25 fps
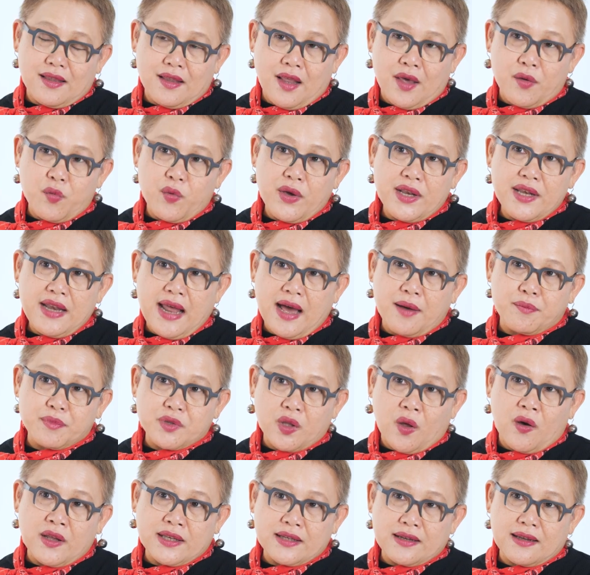ในเวียดนาม
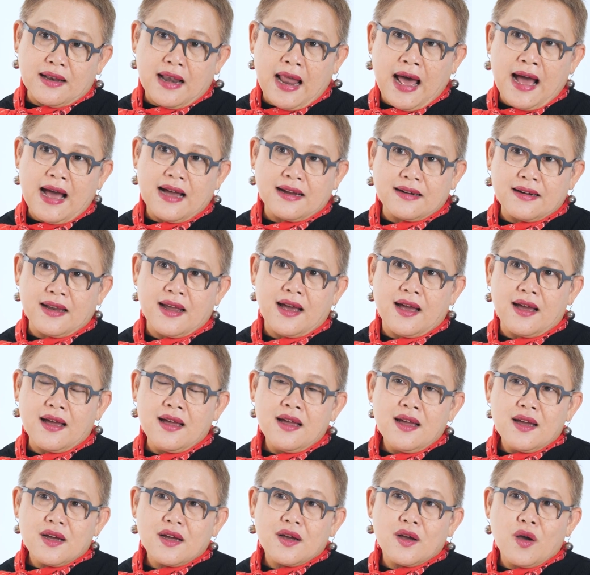ตอนกลางเนี่ย
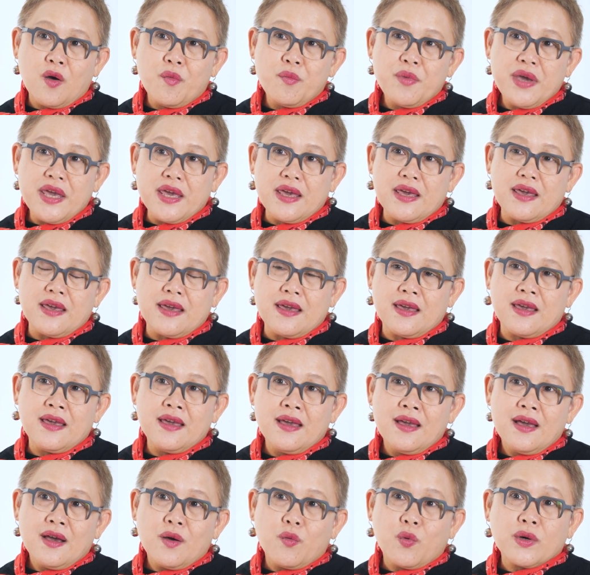ก็มี
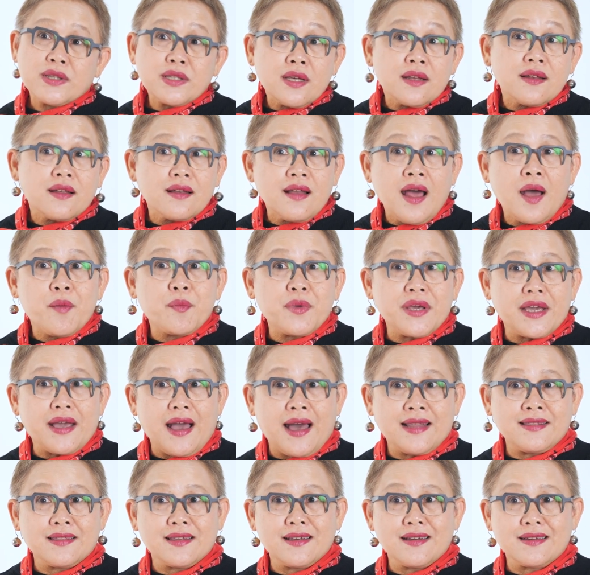วัฒนธรรมอีก
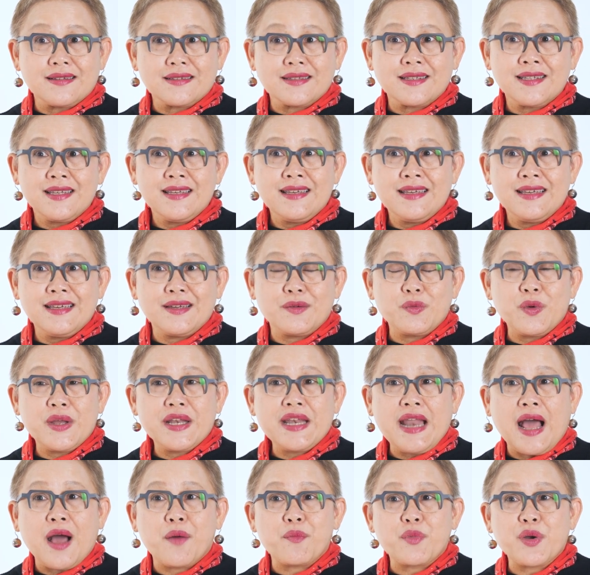อันหนึ่งที่เวีย
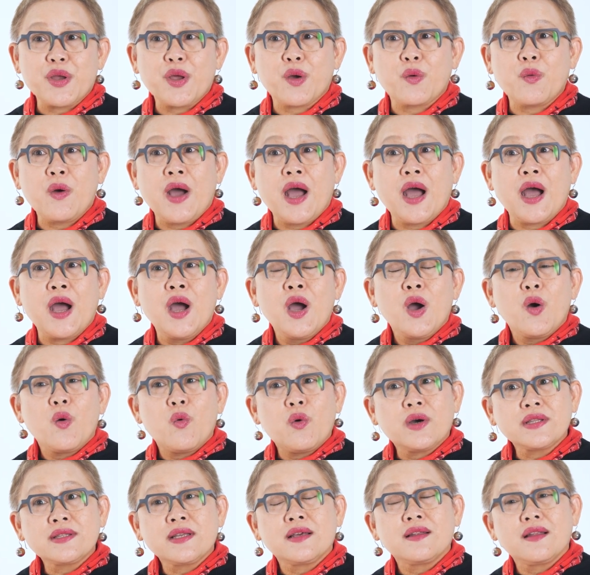ดนามเรียกว่า
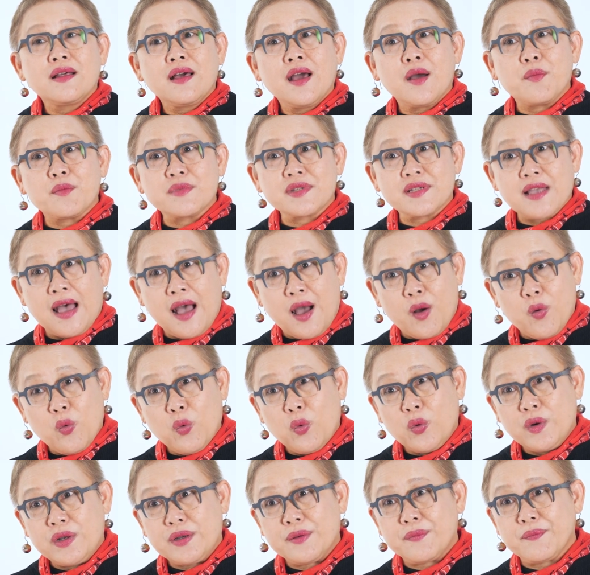วัฒนธรรมซา
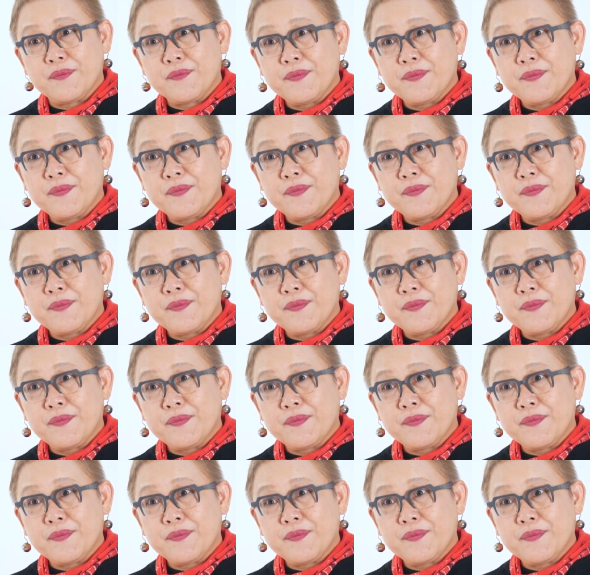ฮูน